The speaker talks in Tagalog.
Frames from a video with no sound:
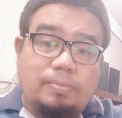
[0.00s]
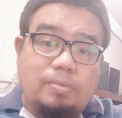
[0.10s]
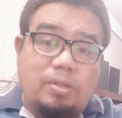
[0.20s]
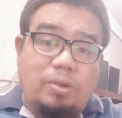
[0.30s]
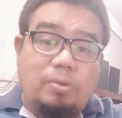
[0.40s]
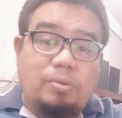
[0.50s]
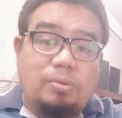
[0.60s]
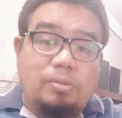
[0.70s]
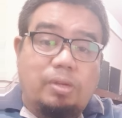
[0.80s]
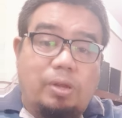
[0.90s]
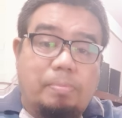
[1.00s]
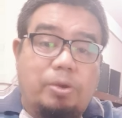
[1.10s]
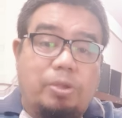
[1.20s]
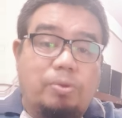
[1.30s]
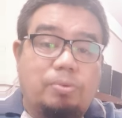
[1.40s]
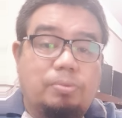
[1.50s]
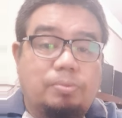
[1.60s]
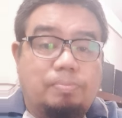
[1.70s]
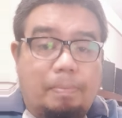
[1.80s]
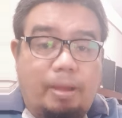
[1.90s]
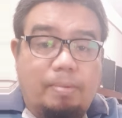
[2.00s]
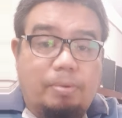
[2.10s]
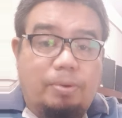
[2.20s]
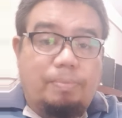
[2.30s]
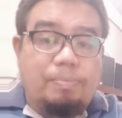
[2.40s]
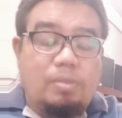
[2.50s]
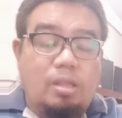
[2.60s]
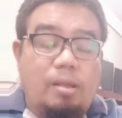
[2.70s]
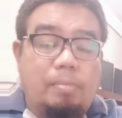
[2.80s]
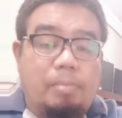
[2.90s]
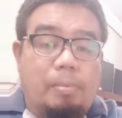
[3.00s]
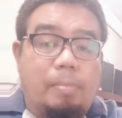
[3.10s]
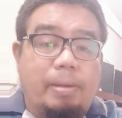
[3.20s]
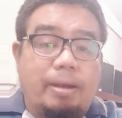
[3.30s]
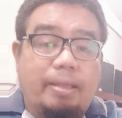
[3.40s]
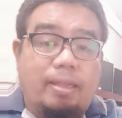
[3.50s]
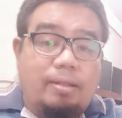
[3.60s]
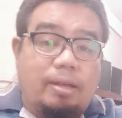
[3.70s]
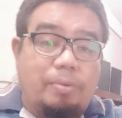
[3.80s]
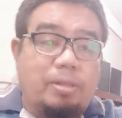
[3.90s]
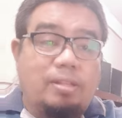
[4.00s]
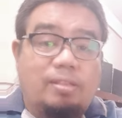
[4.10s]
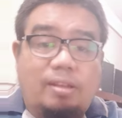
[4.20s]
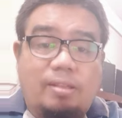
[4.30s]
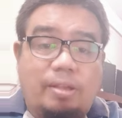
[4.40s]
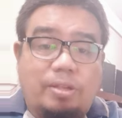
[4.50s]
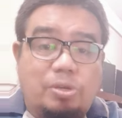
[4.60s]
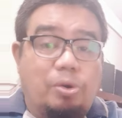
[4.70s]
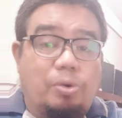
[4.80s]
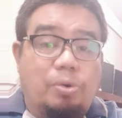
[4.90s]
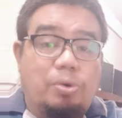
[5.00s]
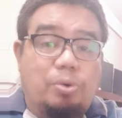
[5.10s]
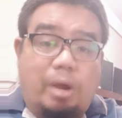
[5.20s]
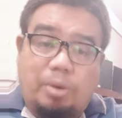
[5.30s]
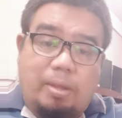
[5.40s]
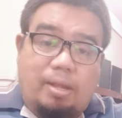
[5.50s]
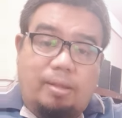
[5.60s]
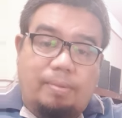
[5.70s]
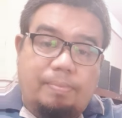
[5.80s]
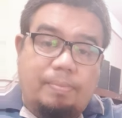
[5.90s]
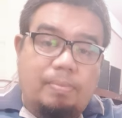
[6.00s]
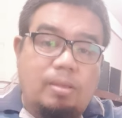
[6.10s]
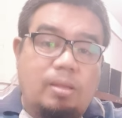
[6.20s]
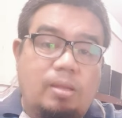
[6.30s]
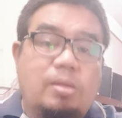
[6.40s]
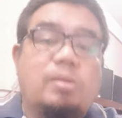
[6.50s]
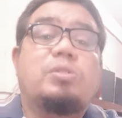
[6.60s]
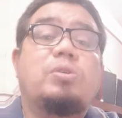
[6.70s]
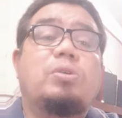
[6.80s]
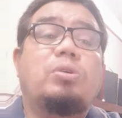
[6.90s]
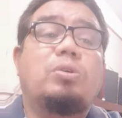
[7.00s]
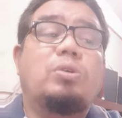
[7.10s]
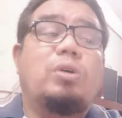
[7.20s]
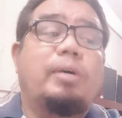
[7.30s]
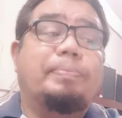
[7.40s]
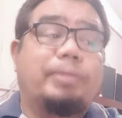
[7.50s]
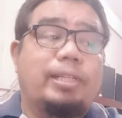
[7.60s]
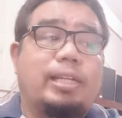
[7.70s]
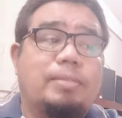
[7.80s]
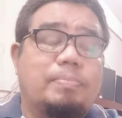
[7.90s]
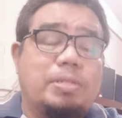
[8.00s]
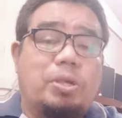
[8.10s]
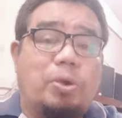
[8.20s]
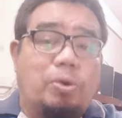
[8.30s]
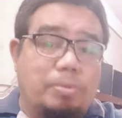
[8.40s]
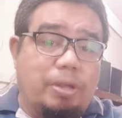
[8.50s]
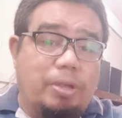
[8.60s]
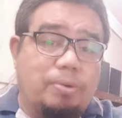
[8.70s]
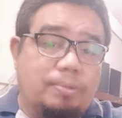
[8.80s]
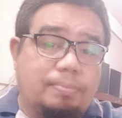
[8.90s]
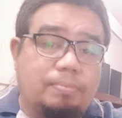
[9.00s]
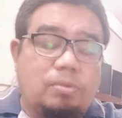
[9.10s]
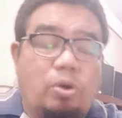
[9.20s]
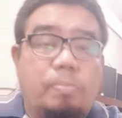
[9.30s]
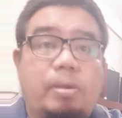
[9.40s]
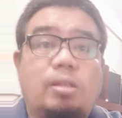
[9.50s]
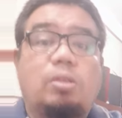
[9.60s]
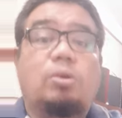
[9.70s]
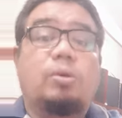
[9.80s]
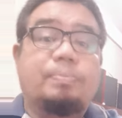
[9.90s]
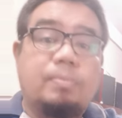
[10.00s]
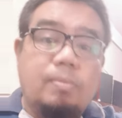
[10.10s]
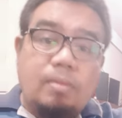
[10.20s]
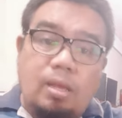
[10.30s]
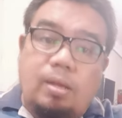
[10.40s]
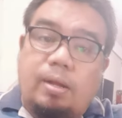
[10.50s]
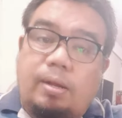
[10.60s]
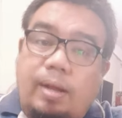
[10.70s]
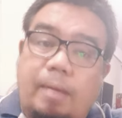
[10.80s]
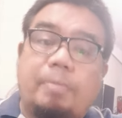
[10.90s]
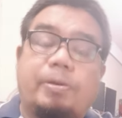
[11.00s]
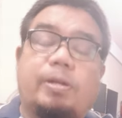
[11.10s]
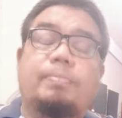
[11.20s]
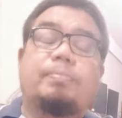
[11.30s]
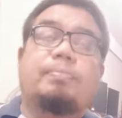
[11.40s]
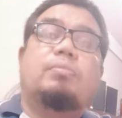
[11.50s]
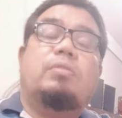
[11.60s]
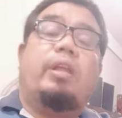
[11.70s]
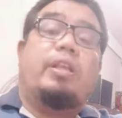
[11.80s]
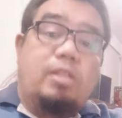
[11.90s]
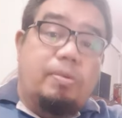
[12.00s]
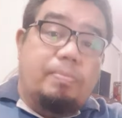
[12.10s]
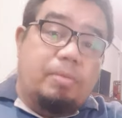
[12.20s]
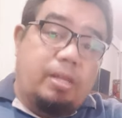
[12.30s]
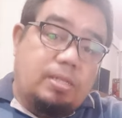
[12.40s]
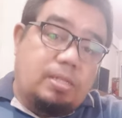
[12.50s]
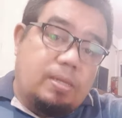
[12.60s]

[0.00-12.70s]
yung ano mo, yung papel mo. Pababalikin ka within 3 days or 1 week. So after that, masikuro mo na yung dokumento coming from Registry of Deeds,